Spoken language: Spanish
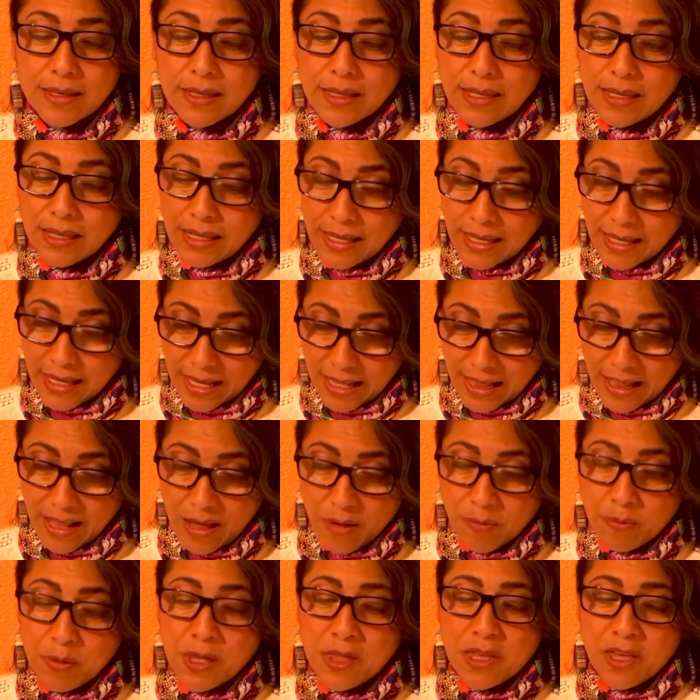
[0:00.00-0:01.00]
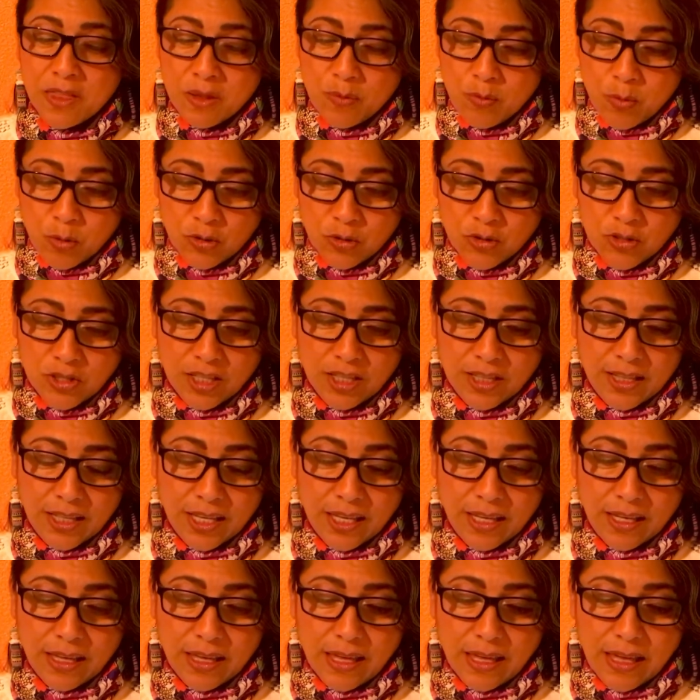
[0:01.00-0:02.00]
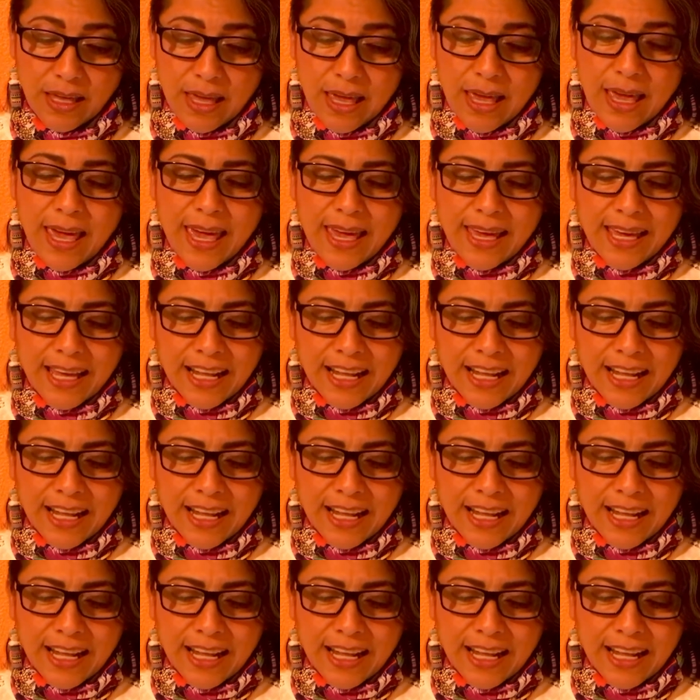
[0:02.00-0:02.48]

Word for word: y que la vida deposite en